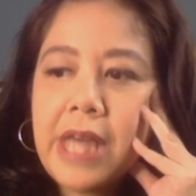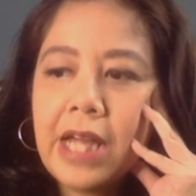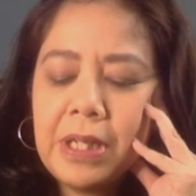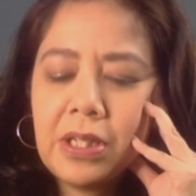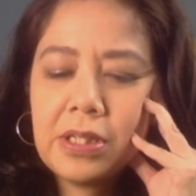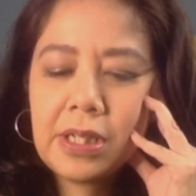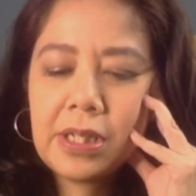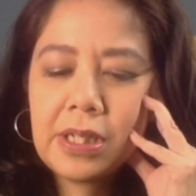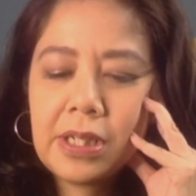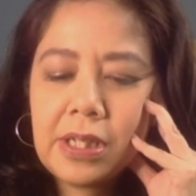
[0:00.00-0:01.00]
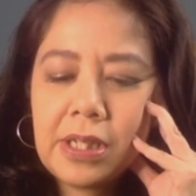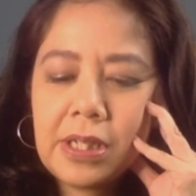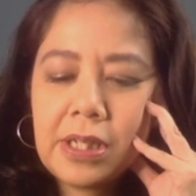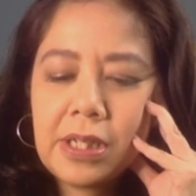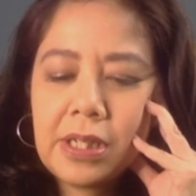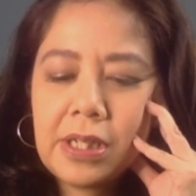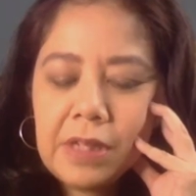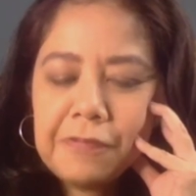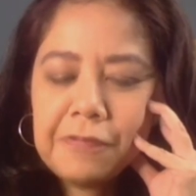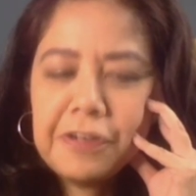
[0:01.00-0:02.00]
because um,
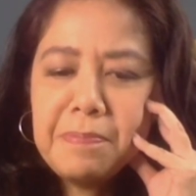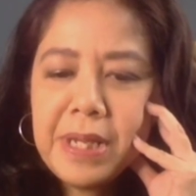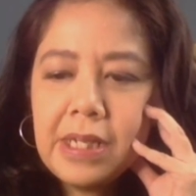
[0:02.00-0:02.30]
for me,